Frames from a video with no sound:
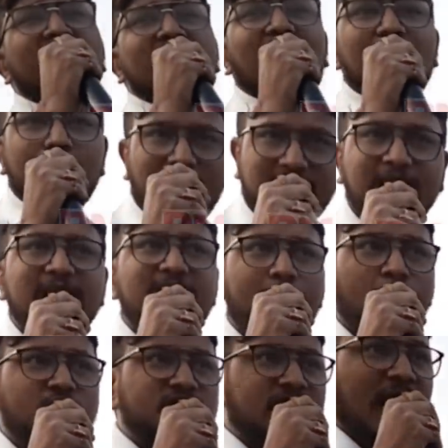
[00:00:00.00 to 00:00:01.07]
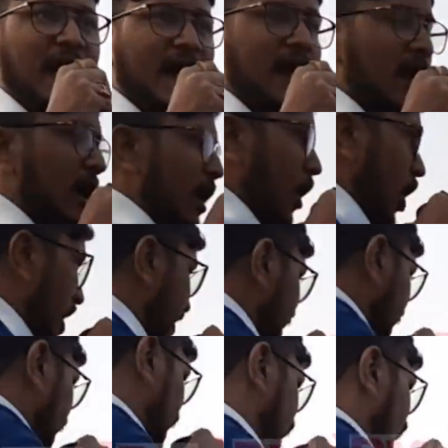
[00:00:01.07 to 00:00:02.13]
ভিক্ষার বাটি নিয়ে বসতে হয়নি